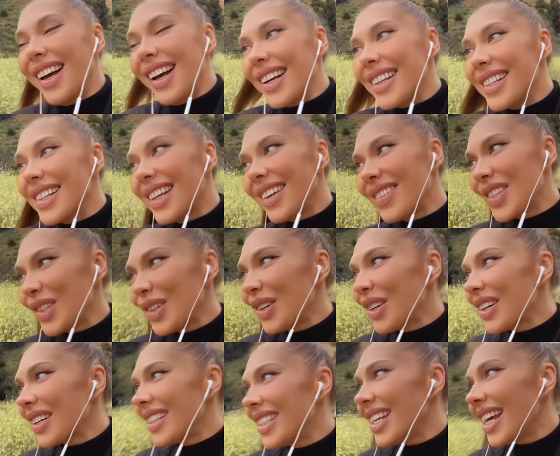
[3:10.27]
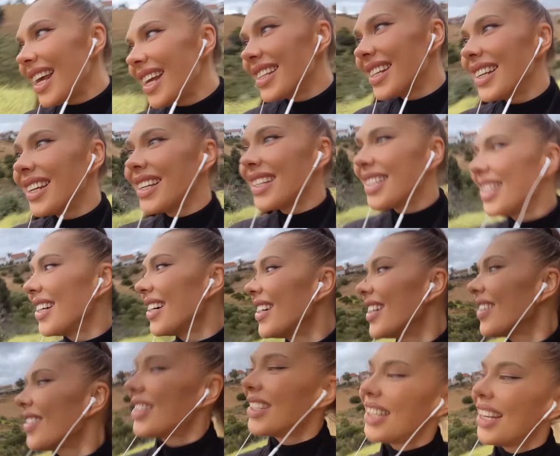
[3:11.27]
за всю их деятельность, за
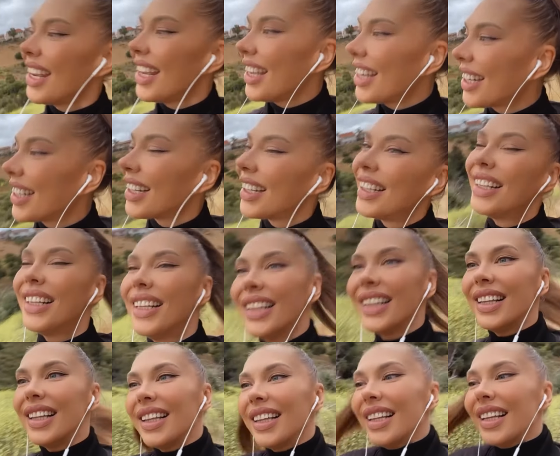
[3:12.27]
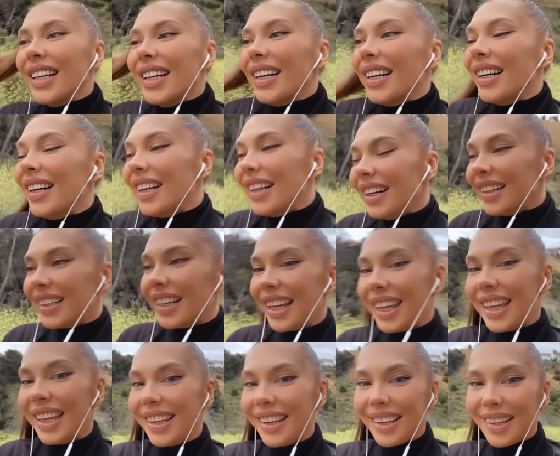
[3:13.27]
все их а,
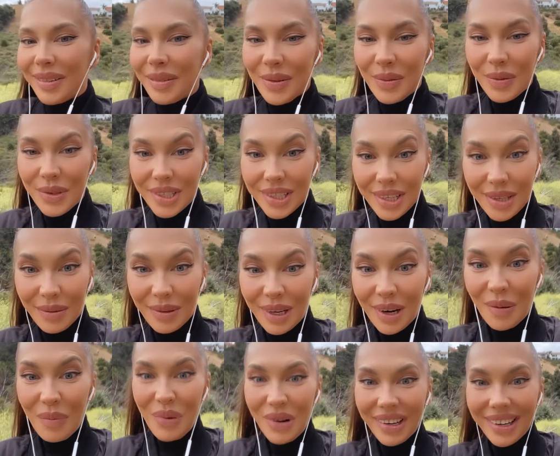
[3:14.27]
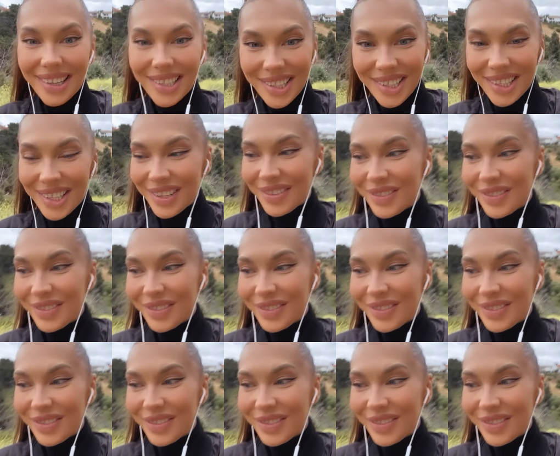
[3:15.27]
какие-то там, скажем так, показные